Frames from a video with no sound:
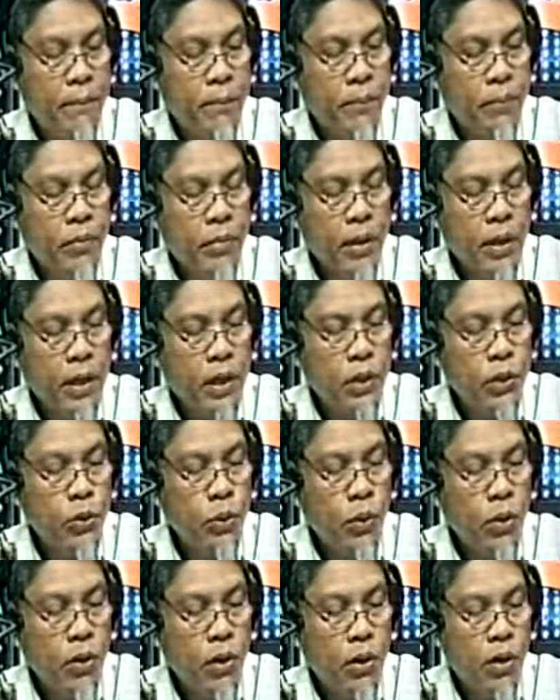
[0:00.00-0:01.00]
generation so,
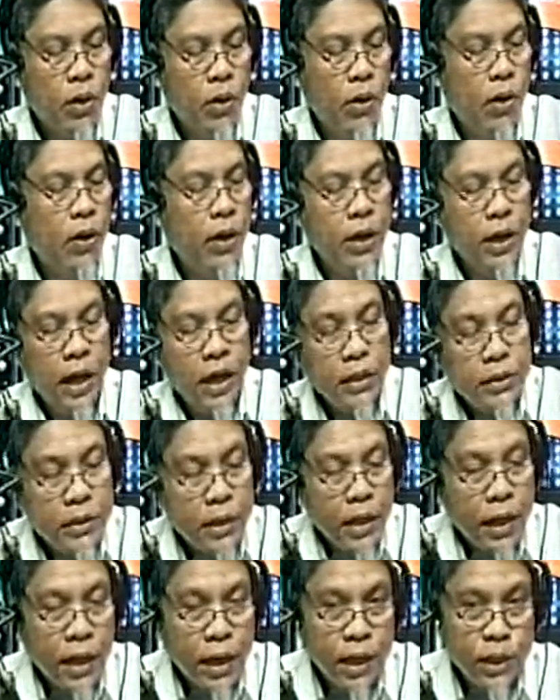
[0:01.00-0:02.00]
by generation. Oh, yeah,
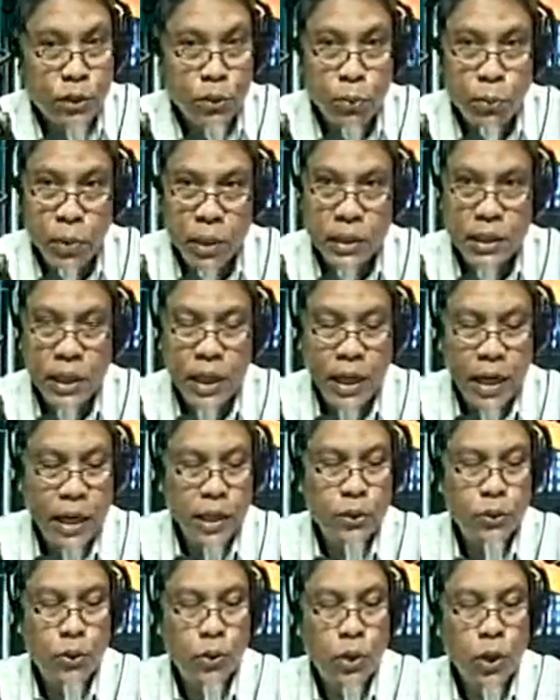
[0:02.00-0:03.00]
generation by
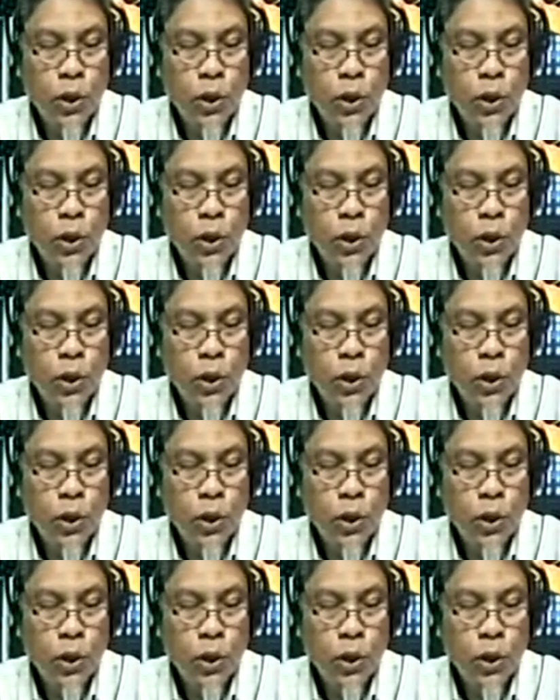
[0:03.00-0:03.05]
generation.